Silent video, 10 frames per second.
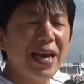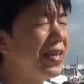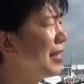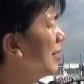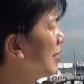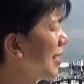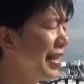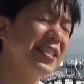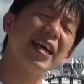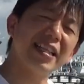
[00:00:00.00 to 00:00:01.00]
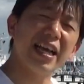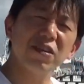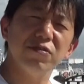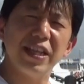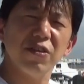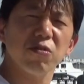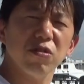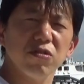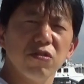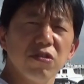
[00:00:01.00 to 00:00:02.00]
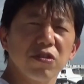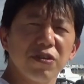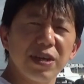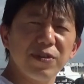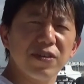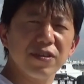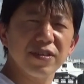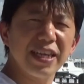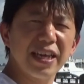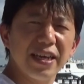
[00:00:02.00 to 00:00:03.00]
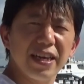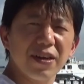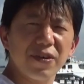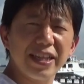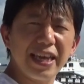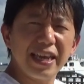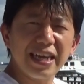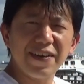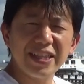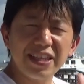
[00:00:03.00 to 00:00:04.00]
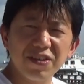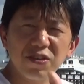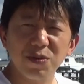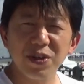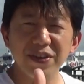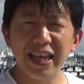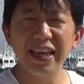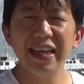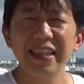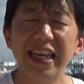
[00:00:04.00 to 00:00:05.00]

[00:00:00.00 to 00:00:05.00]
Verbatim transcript: 前話したかな、腕のコントロールと親指のねこれで変わってくると思うのね。